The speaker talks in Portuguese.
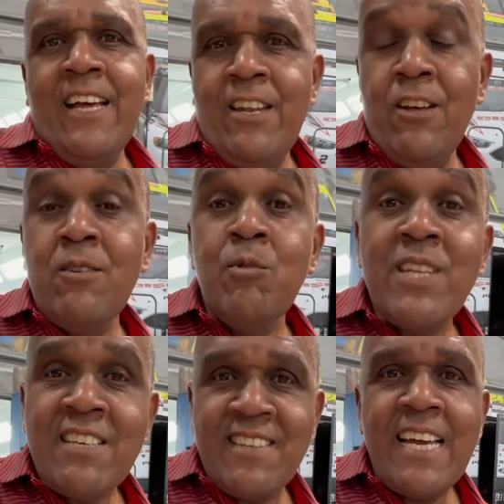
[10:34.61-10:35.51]
Nós vamos
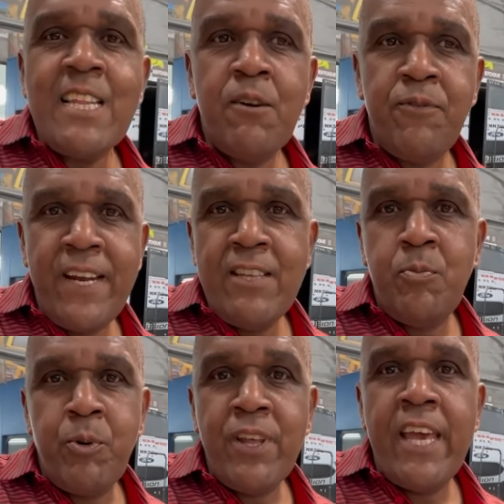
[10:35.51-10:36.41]
ter que sair da frente,
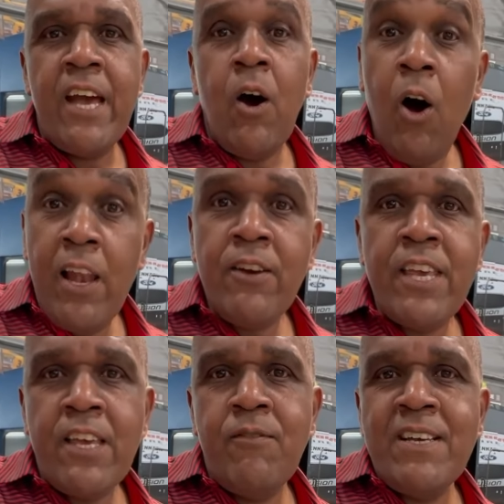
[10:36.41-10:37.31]
porque olha o
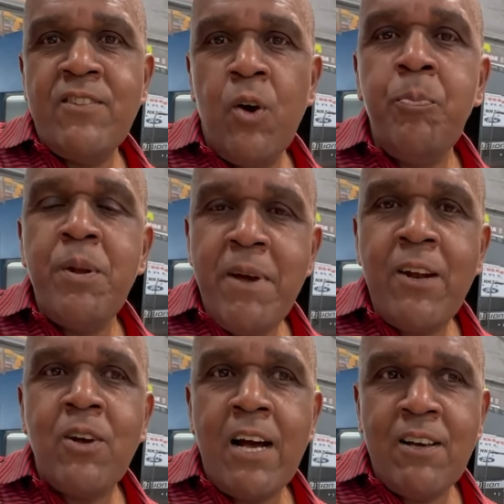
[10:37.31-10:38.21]
que vai ser o
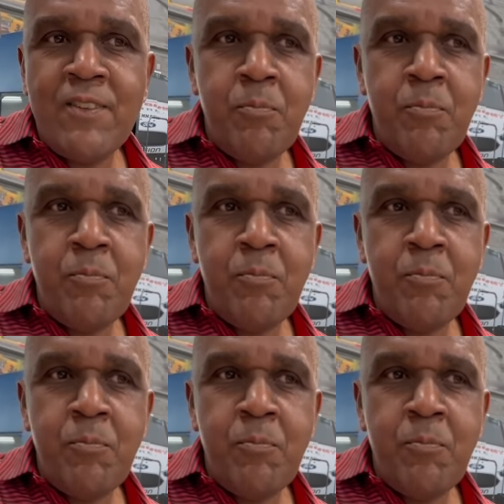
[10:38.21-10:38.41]
primeiro carro a ser